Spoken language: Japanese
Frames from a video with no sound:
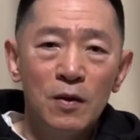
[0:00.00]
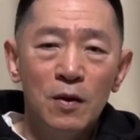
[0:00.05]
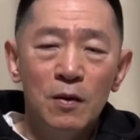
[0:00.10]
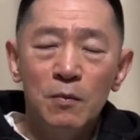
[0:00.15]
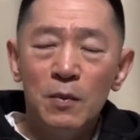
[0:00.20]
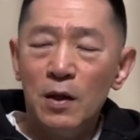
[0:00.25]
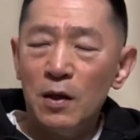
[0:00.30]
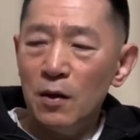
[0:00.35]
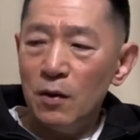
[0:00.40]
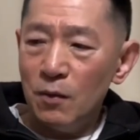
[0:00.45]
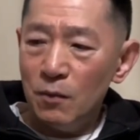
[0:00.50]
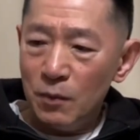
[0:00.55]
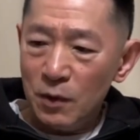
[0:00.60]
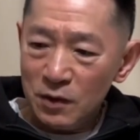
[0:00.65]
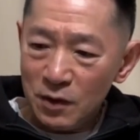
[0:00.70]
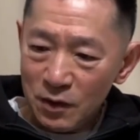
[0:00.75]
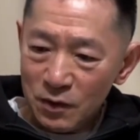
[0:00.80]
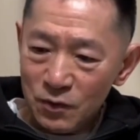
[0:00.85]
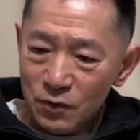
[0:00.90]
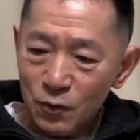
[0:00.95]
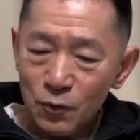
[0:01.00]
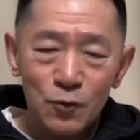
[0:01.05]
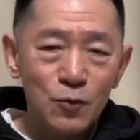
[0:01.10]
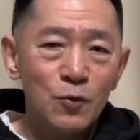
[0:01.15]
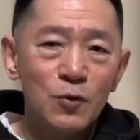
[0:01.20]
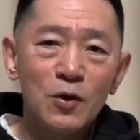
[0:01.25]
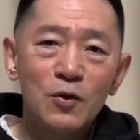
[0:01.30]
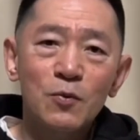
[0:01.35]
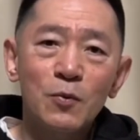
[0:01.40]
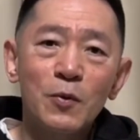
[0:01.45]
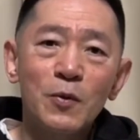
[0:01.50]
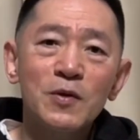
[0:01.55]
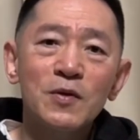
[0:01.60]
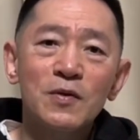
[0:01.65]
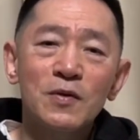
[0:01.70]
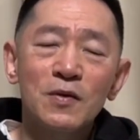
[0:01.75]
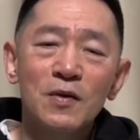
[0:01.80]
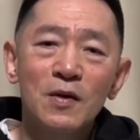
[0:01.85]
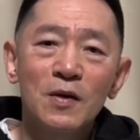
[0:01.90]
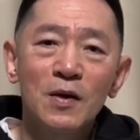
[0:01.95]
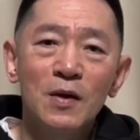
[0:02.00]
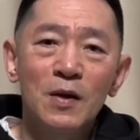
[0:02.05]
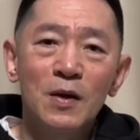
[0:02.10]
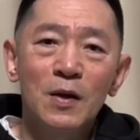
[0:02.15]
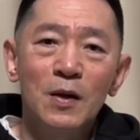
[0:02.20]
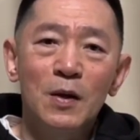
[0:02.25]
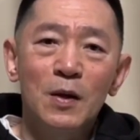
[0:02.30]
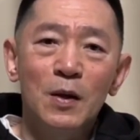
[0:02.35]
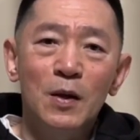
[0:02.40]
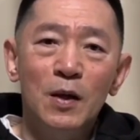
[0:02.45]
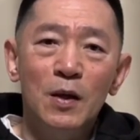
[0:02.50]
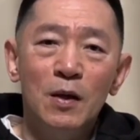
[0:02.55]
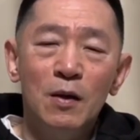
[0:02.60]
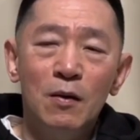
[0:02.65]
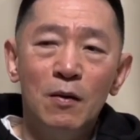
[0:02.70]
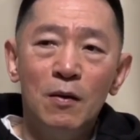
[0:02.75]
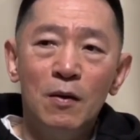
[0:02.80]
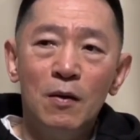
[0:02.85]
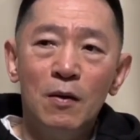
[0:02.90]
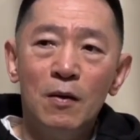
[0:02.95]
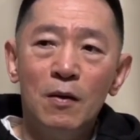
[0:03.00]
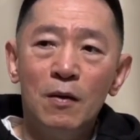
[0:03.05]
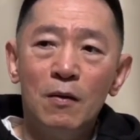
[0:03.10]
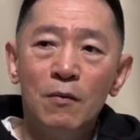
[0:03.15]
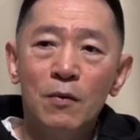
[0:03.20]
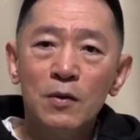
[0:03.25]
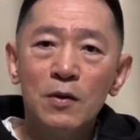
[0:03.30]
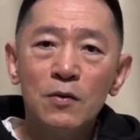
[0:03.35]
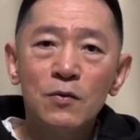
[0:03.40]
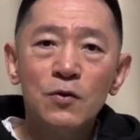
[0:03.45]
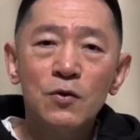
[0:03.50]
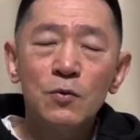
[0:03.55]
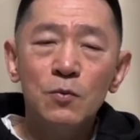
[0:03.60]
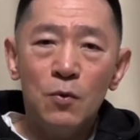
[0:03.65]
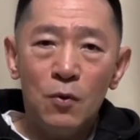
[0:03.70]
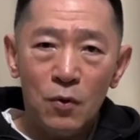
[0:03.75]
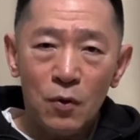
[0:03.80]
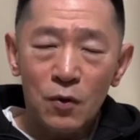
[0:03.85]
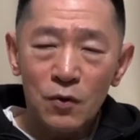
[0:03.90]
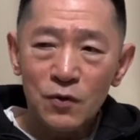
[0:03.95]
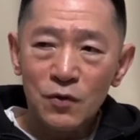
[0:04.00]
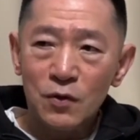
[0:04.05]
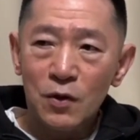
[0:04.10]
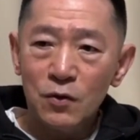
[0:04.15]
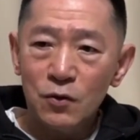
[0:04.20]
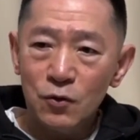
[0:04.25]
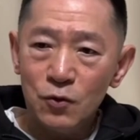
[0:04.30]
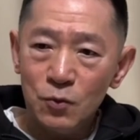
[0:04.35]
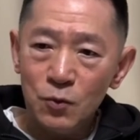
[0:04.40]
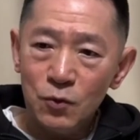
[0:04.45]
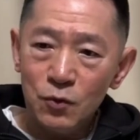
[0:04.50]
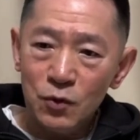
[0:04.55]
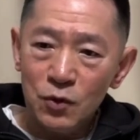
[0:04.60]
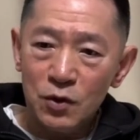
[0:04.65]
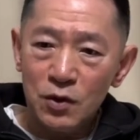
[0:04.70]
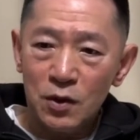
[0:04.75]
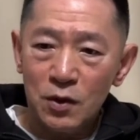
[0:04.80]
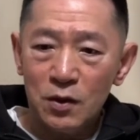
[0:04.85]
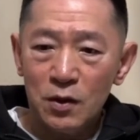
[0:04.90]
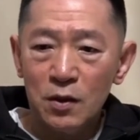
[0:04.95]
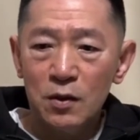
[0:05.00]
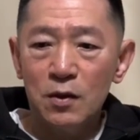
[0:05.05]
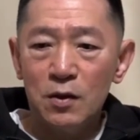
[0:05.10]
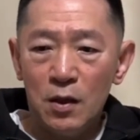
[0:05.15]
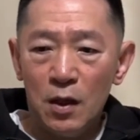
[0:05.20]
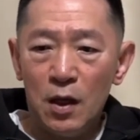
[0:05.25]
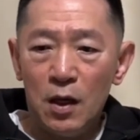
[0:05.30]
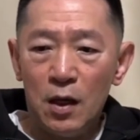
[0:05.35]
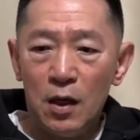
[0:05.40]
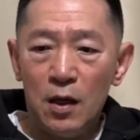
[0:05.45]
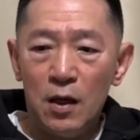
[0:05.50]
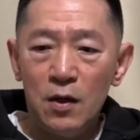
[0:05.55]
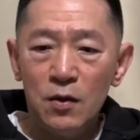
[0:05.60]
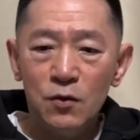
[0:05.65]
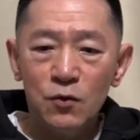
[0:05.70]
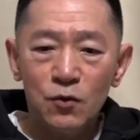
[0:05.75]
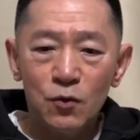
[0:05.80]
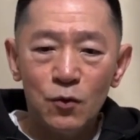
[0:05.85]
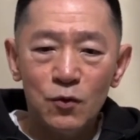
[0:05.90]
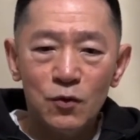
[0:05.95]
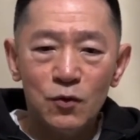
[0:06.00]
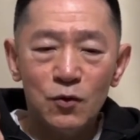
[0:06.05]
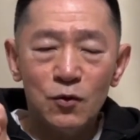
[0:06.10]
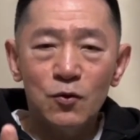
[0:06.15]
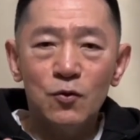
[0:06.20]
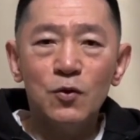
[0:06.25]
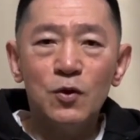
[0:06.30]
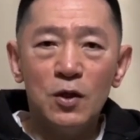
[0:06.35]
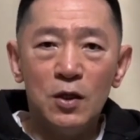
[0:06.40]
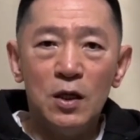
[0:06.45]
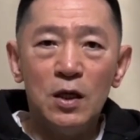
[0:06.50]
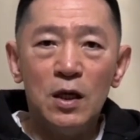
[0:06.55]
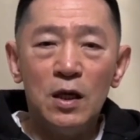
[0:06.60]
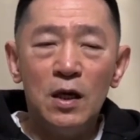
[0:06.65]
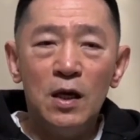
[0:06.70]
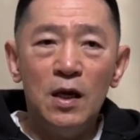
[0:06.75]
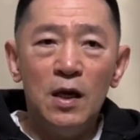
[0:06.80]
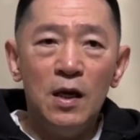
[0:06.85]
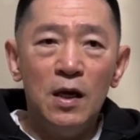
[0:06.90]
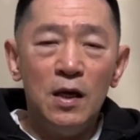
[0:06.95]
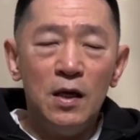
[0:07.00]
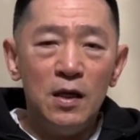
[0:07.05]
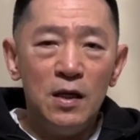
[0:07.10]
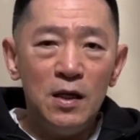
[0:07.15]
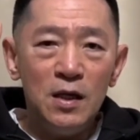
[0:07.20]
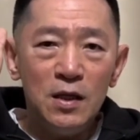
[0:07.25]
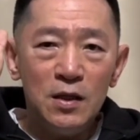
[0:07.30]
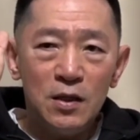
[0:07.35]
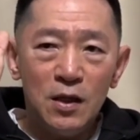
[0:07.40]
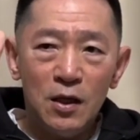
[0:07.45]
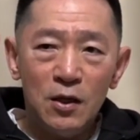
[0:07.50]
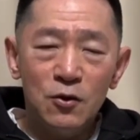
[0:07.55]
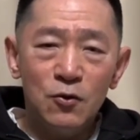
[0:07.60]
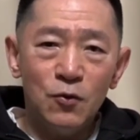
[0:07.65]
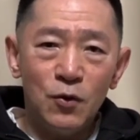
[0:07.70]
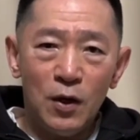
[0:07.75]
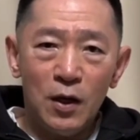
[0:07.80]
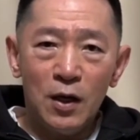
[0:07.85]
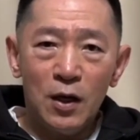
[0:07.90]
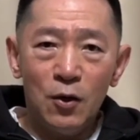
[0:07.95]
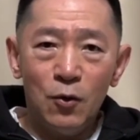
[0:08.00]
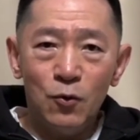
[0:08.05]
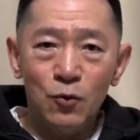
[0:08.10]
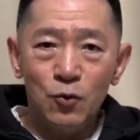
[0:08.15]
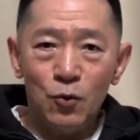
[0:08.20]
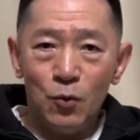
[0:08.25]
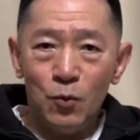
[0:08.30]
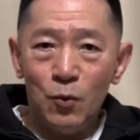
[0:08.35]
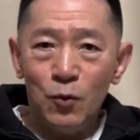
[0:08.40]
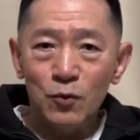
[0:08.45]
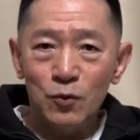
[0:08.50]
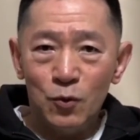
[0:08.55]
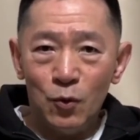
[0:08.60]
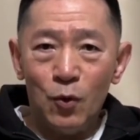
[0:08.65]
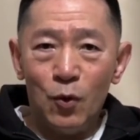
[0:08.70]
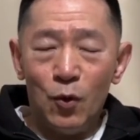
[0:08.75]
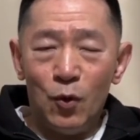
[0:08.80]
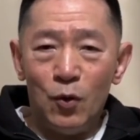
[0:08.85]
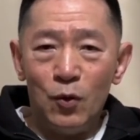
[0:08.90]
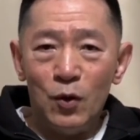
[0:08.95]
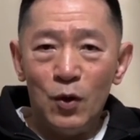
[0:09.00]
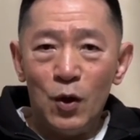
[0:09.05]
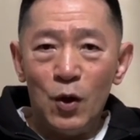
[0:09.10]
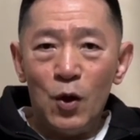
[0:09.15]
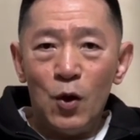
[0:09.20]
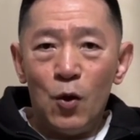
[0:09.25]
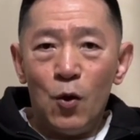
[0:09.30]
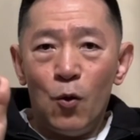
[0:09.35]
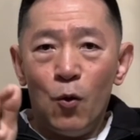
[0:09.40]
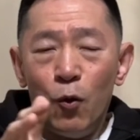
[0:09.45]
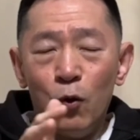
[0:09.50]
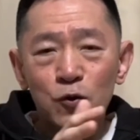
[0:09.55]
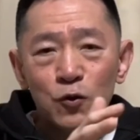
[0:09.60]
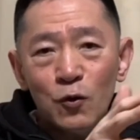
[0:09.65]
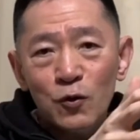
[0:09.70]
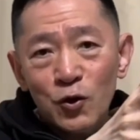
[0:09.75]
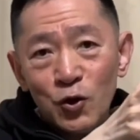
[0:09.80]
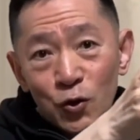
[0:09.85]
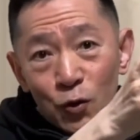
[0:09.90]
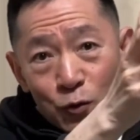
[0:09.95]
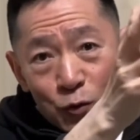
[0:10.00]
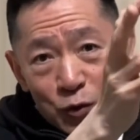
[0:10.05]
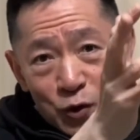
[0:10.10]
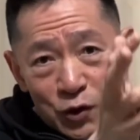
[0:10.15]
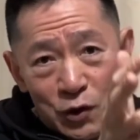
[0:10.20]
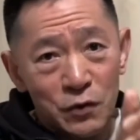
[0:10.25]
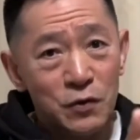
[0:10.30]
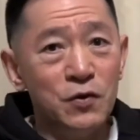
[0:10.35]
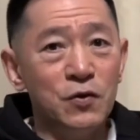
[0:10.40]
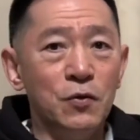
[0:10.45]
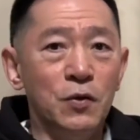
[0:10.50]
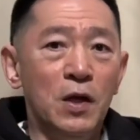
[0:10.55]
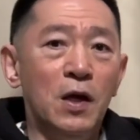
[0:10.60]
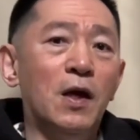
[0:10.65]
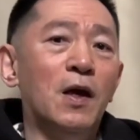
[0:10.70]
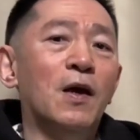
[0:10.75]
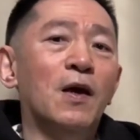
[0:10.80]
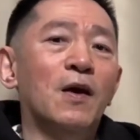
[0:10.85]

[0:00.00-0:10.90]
まあ、全くその通りだと思います。えー、私もスタジオミュージシャンになって演奏する時にいいテイクを上げようと思うと保存しようとしちゃうんですよね